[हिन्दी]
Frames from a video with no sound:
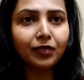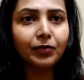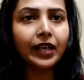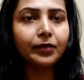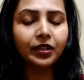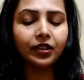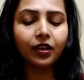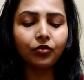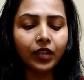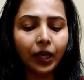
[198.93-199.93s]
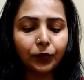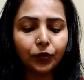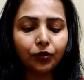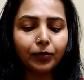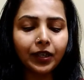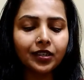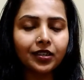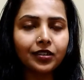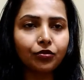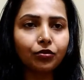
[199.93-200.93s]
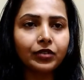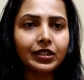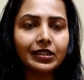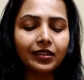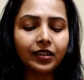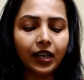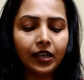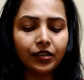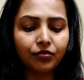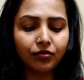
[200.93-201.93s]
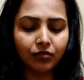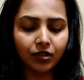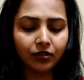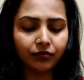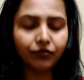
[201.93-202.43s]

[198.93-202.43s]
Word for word: एक बाद में दिखाऊंगी आपको पहले इसको इसलिए दिखा रही हूँ क्योंकि